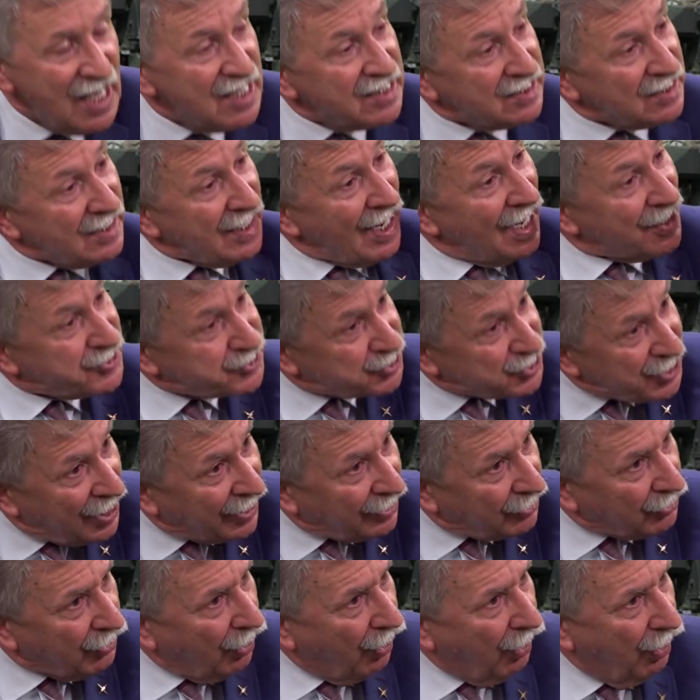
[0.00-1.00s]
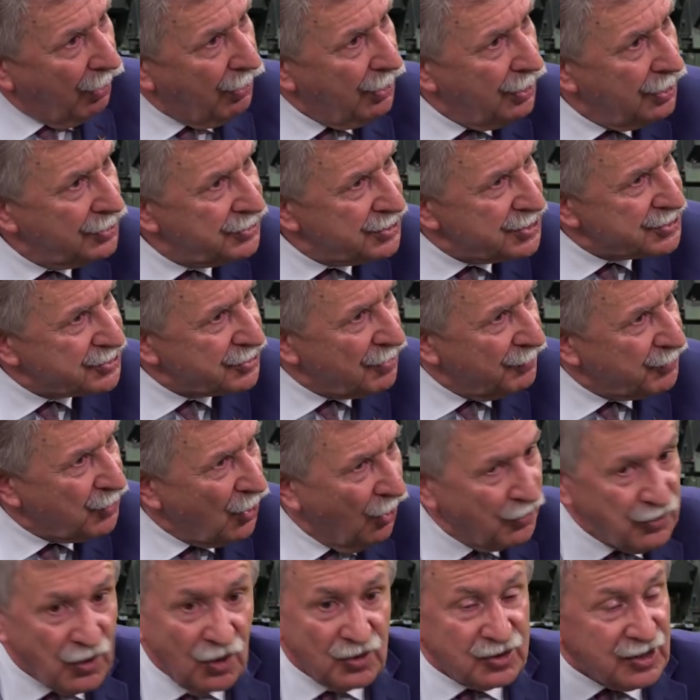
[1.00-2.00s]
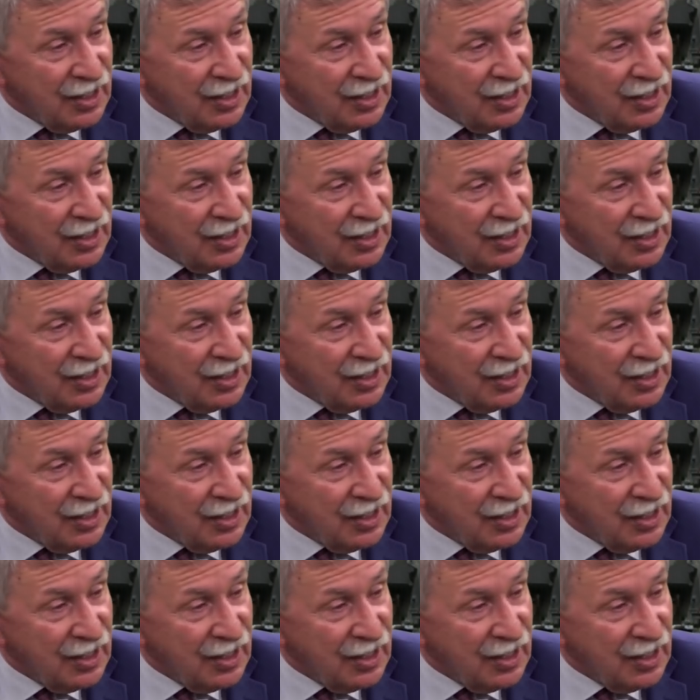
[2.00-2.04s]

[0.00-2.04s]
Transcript: dlaczego nie zrobiono,